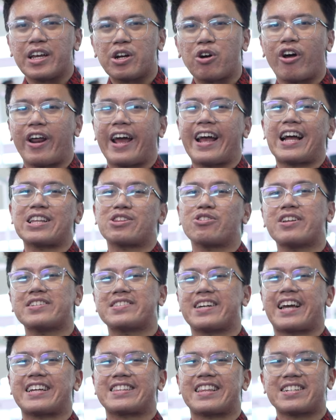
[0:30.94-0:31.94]
digorengnya itu
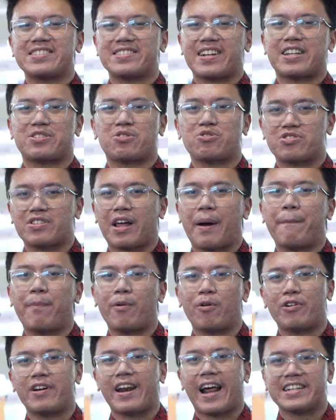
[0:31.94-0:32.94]
di sekitar 160
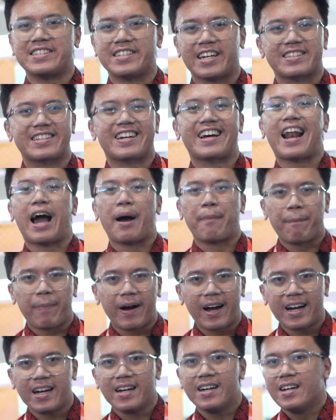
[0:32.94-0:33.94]
derajat.
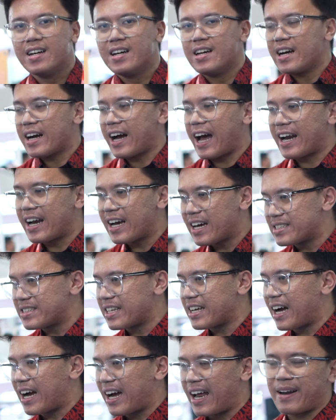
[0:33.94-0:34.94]
Kenapa? Karena
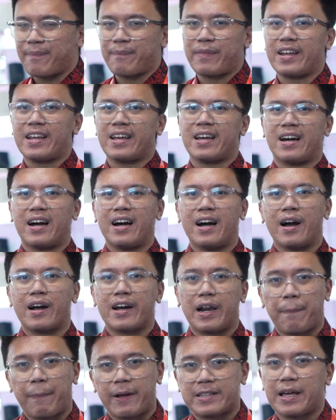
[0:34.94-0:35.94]
ketika kami
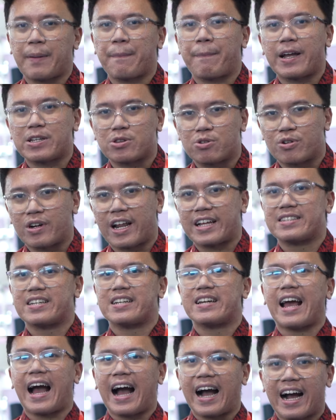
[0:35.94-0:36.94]
uh, keripik tempe itu
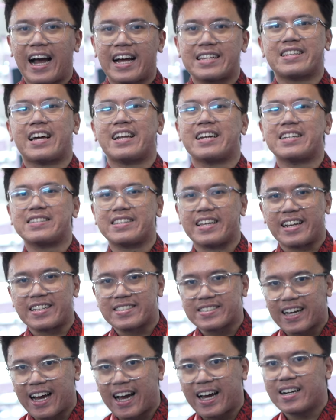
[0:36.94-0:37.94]
nanti diangkat dan
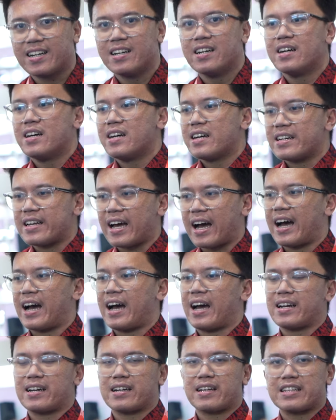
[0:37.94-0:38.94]
ditiriskan
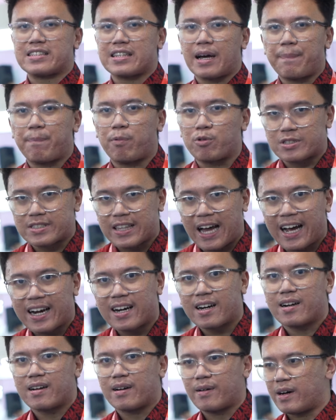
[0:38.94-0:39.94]
dan kita
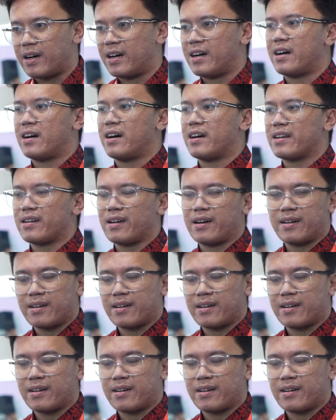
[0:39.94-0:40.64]
putar uh,